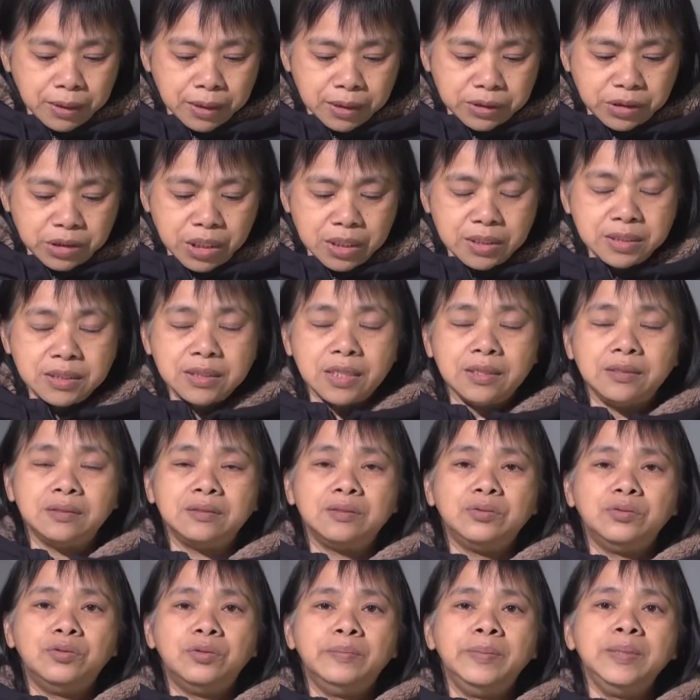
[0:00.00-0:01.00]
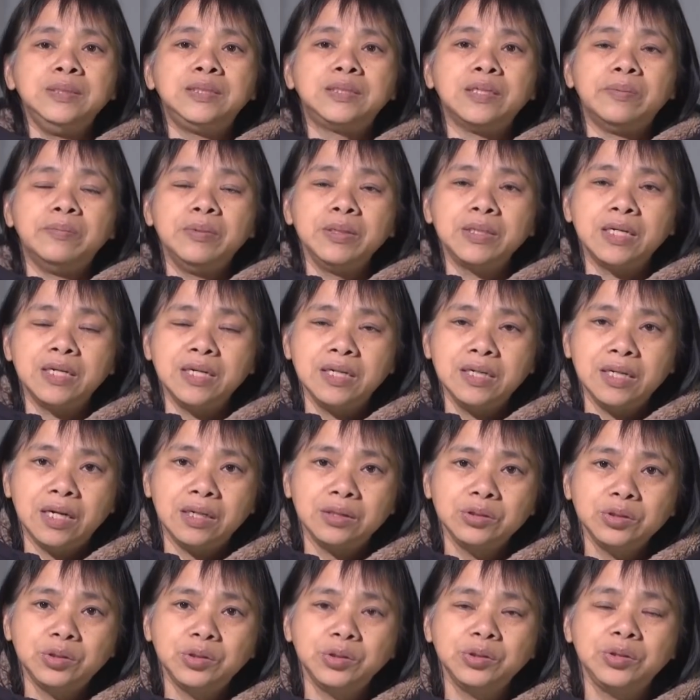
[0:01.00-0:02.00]
命的见证，我们怎么可
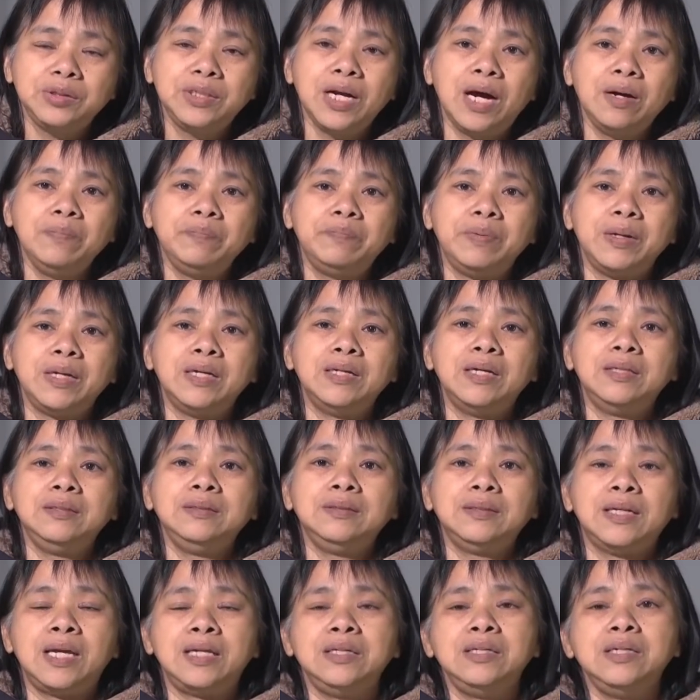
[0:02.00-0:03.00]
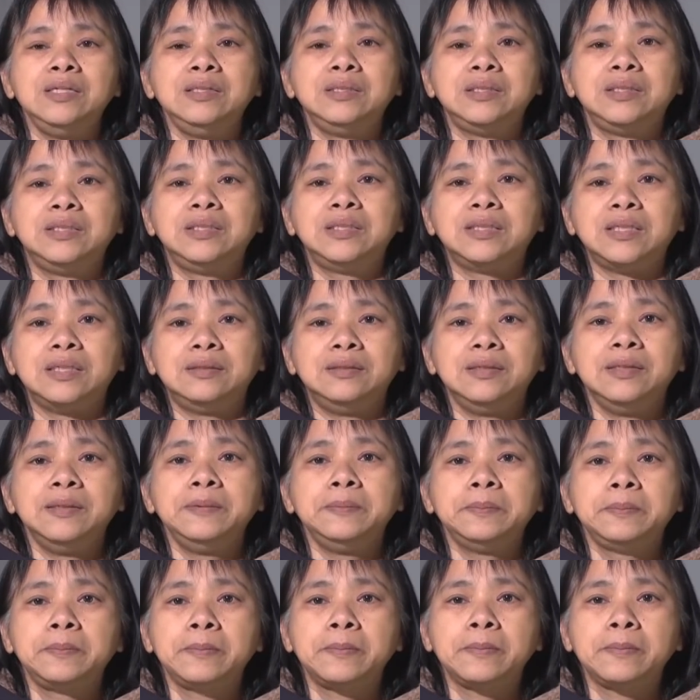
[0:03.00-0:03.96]
能去让别人来认识神呢？